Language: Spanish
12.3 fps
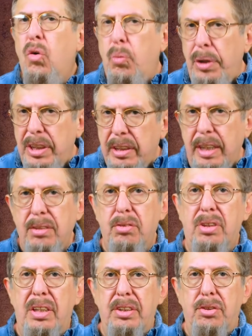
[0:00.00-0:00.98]
Hubo
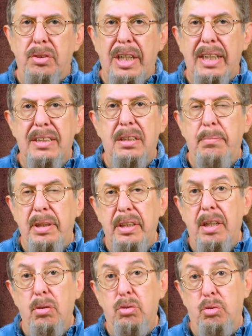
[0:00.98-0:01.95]
intentos adicionales de
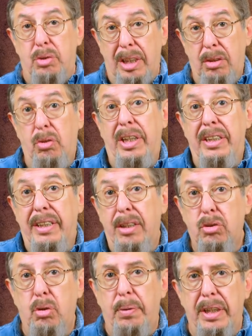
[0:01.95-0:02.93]
medirlos usando
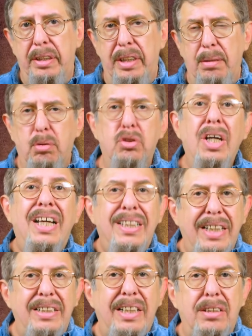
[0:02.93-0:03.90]
criterios objetivos,
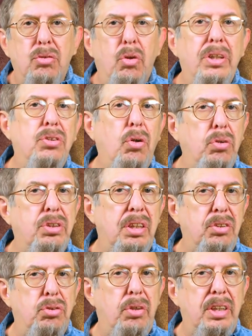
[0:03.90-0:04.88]
detectores o
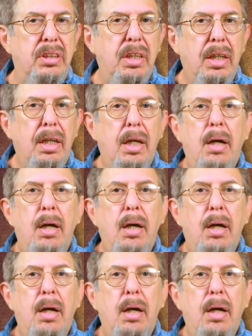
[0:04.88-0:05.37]
sensores,